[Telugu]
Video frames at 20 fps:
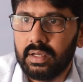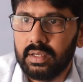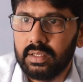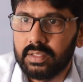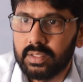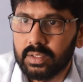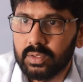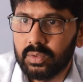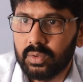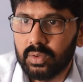
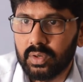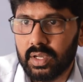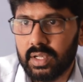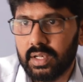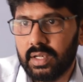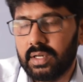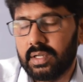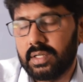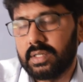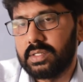ఇతను దొంగ
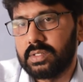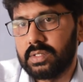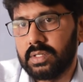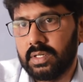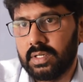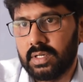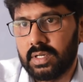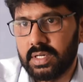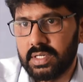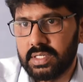అన్నట్టుగా
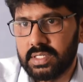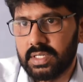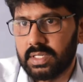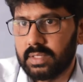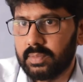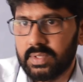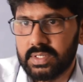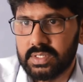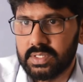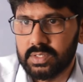ట్రీట్
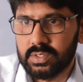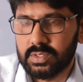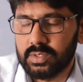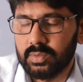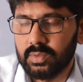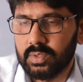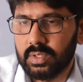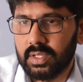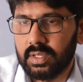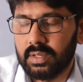చేయటమే
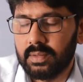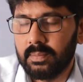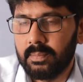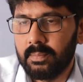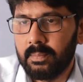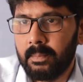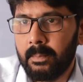చేస్తూ ఉంటారు